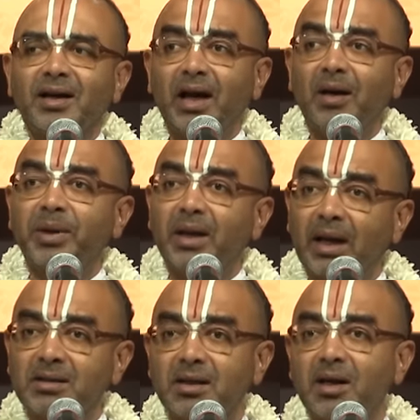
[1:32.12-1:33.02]
நாமே
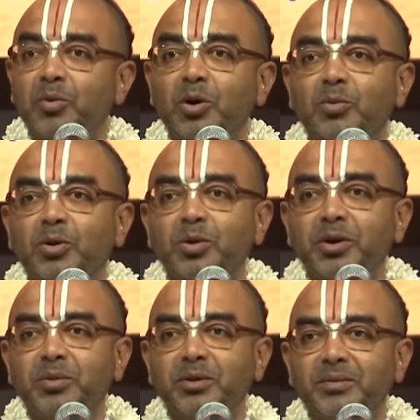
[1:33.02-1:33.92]
நாசிகனா போட்டோமோ
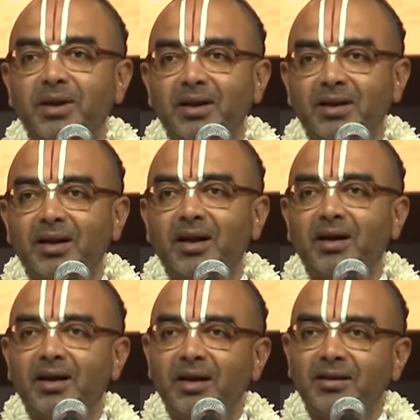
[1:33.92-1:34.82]
தோணி போடும் இது
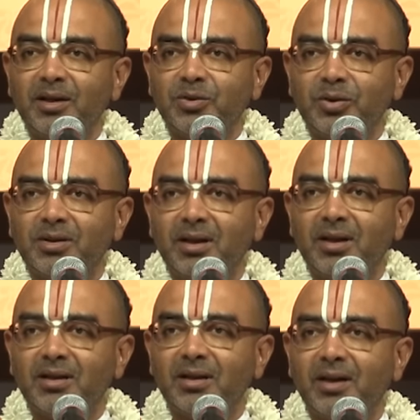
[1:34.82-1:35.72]
எல்லாத்துலேயும் சுற்றி
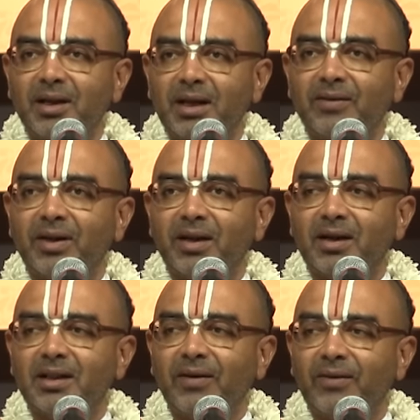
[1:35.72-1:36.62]
இருந்துட்டு இருக்கிற
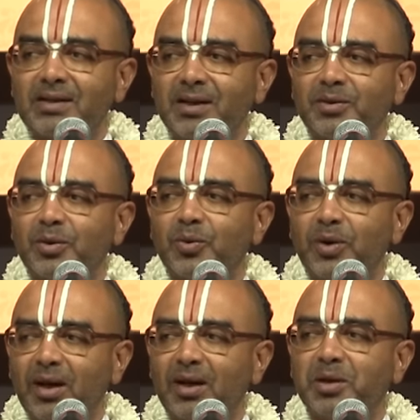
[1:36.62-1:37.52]
வரைக்கும் தான்
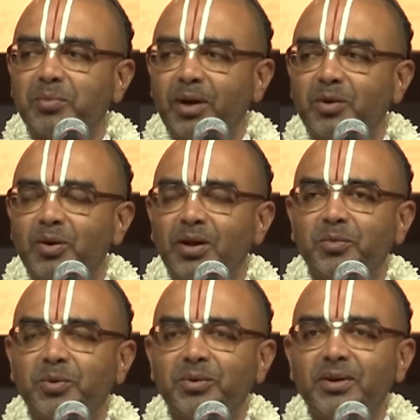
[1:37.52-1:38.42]
வசத்துக்குள்ளே கட்டுப்பாட்டுக்குள்ளே
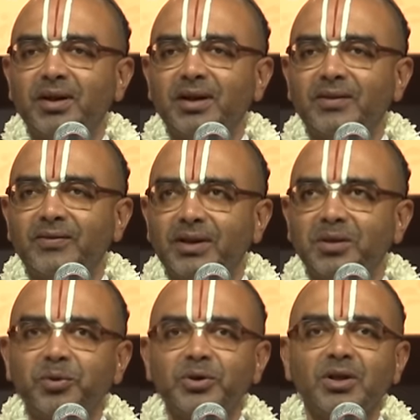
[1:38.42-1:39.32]
இருப்போம் இது
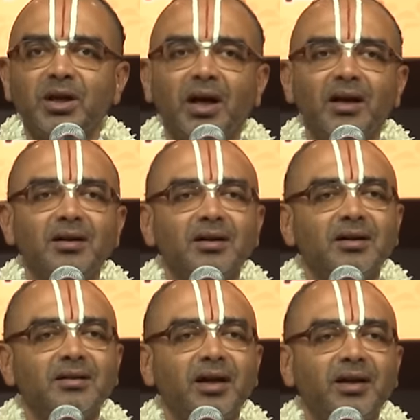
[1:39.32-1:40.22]
விட்டு போச்சுன்னால்
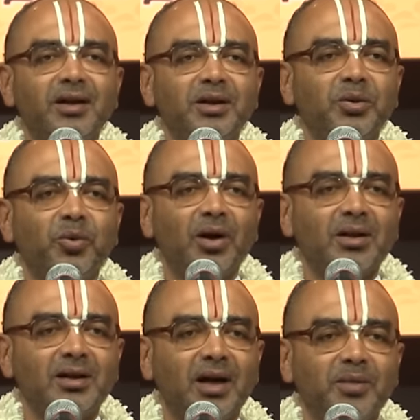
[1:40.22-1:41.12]
கட்டு
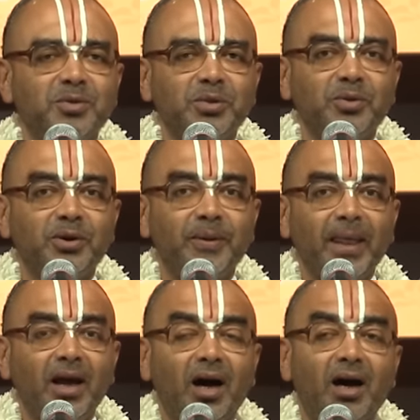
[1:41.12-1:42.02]
ஓடுறதுக்கு ஆரம்பிச்சிருமோ இல்லையோ
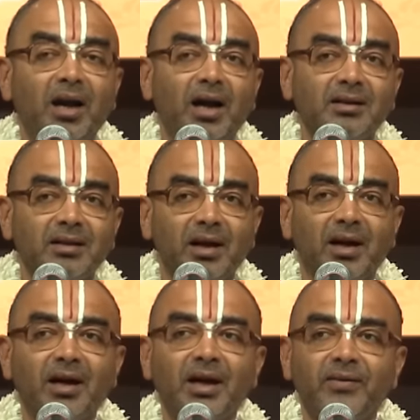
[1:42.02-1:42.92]
ஆனால் அந்த
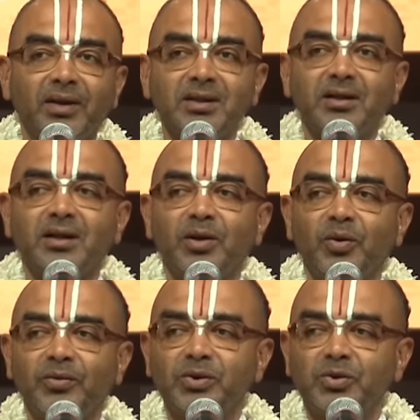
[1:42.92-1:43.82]
நாளில் வசிட்டரோ
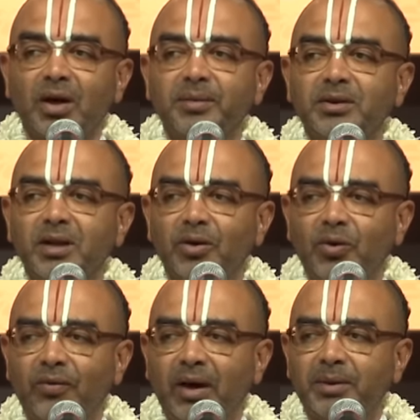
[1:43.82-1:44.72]

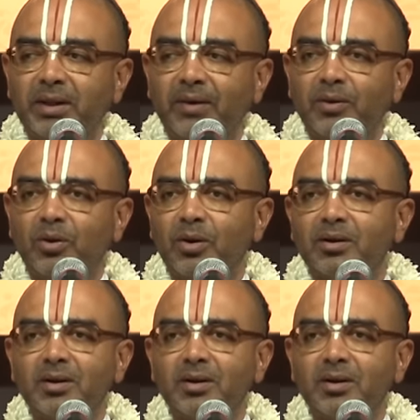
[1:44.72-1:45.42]
விஸ்வாமித்தரரோ வாமதேவரோ